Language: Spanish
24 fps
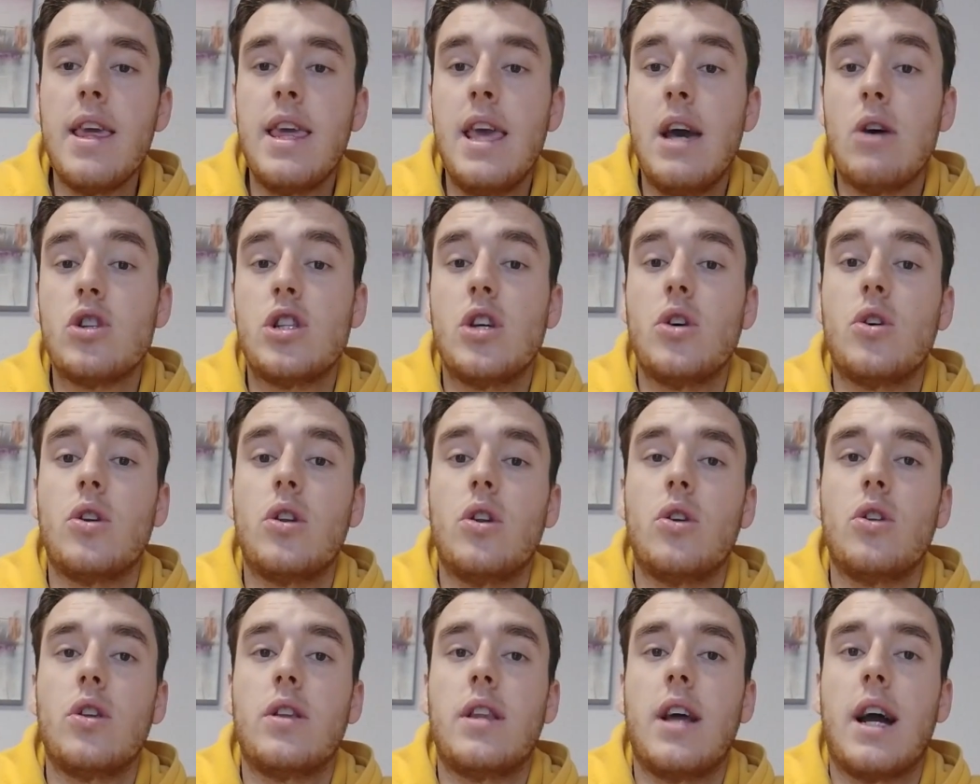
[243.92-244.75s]
ya os digo,
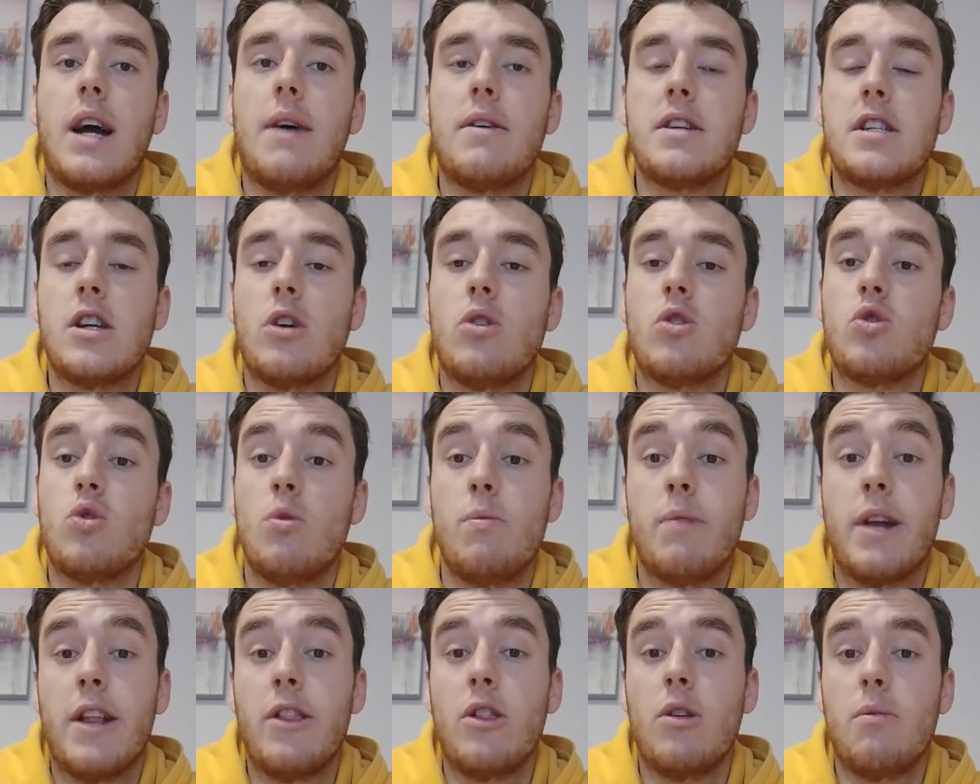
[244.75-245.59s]
te acabas
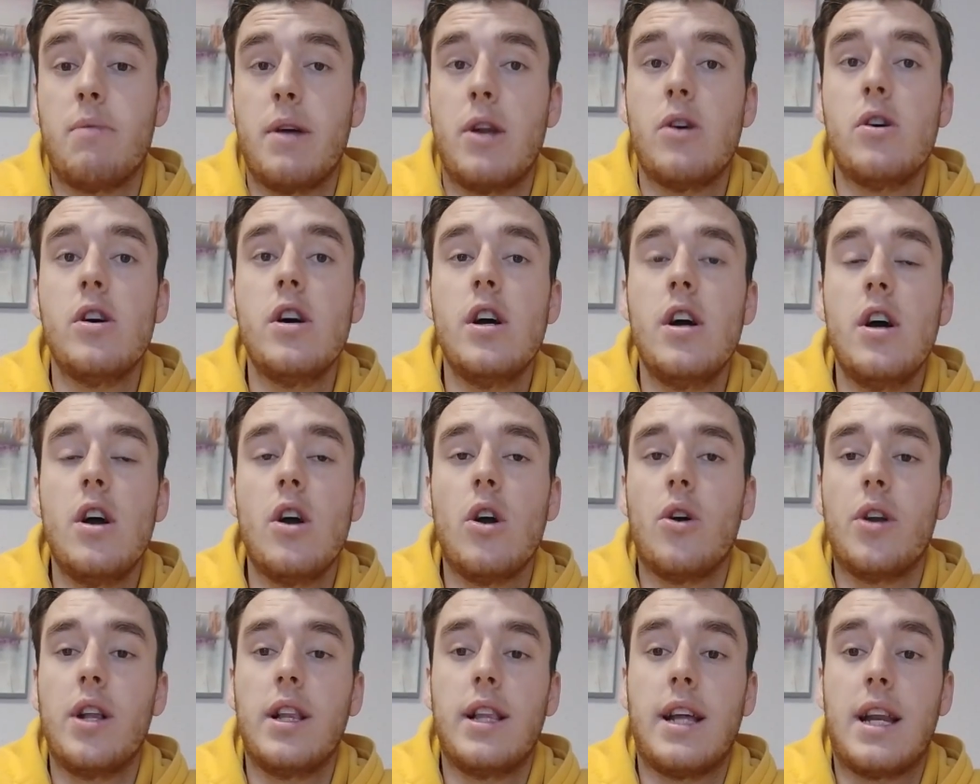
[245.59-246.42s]
acostumbrando, pero
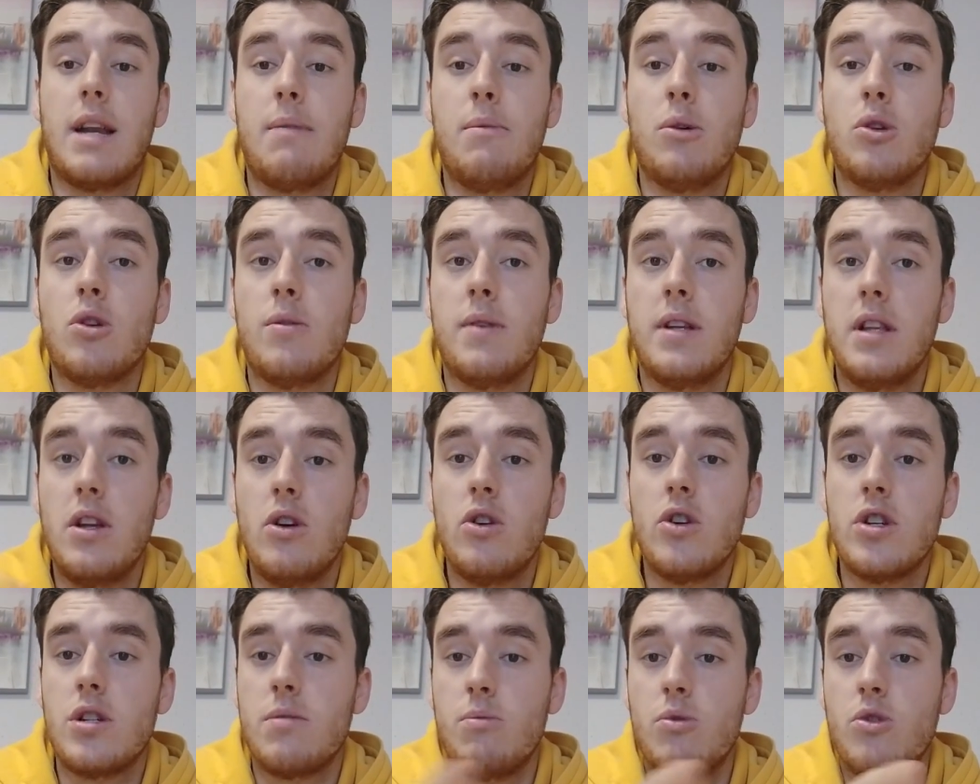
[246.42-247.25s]
con el derrape
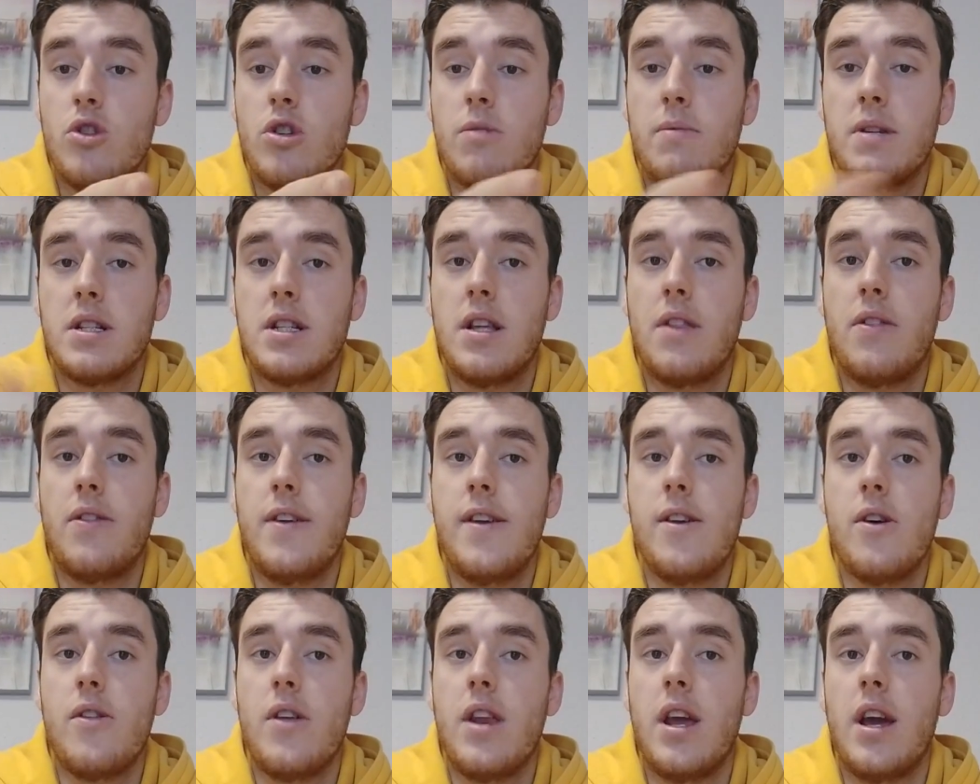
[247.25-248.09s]
automático es mucho más
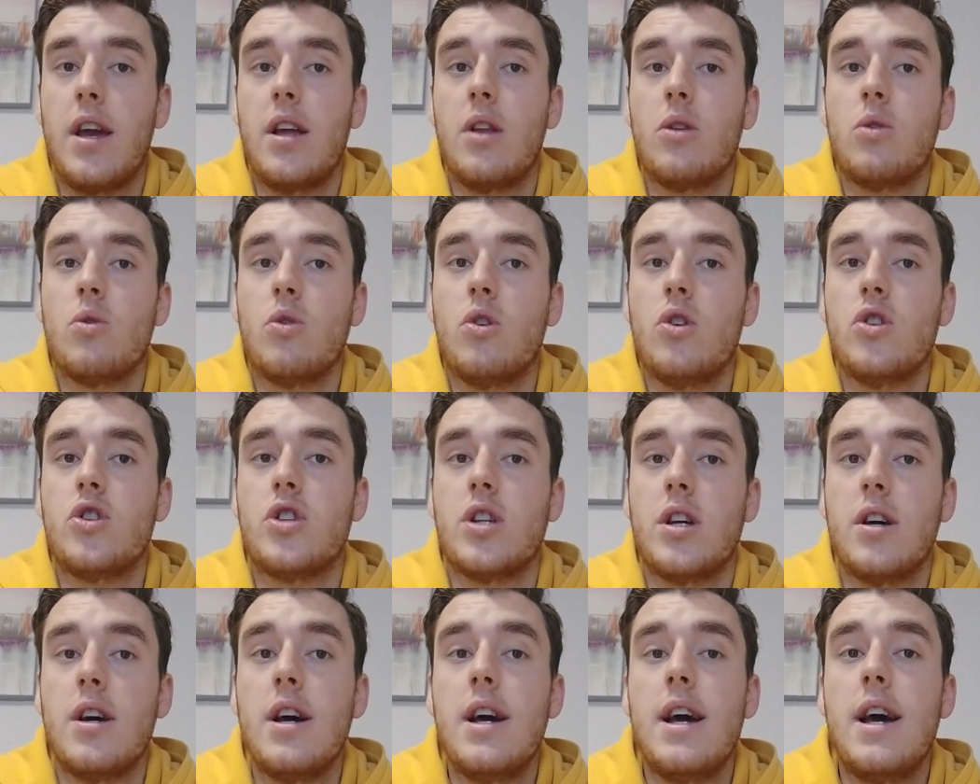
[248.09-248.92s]
sencillo dirigir tu
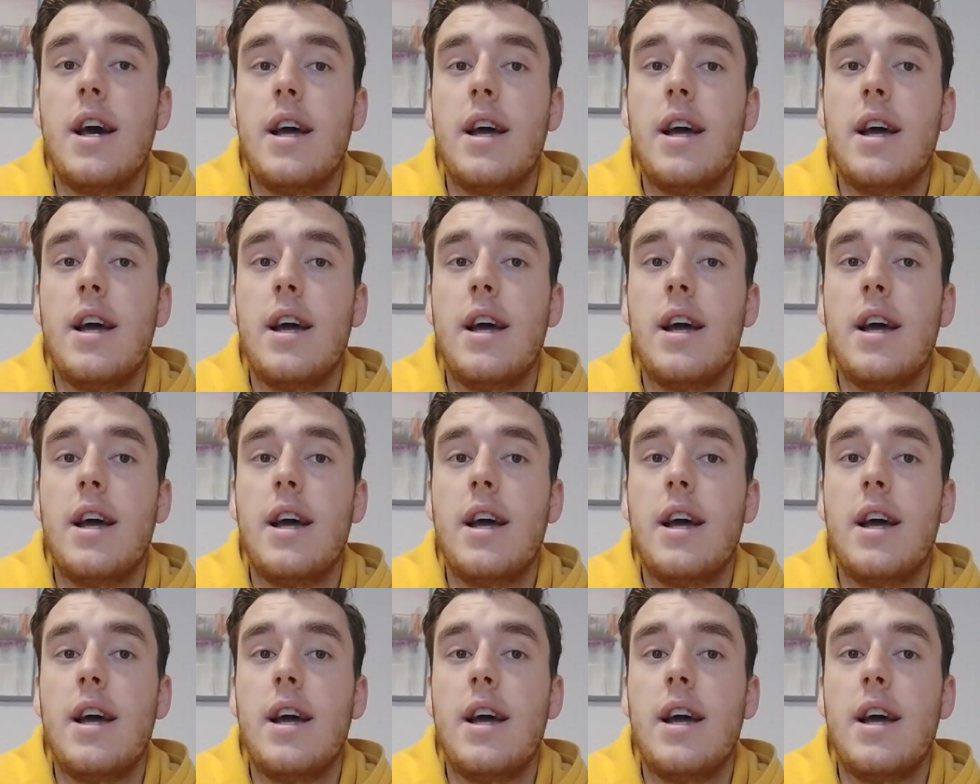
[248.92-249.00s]
coche.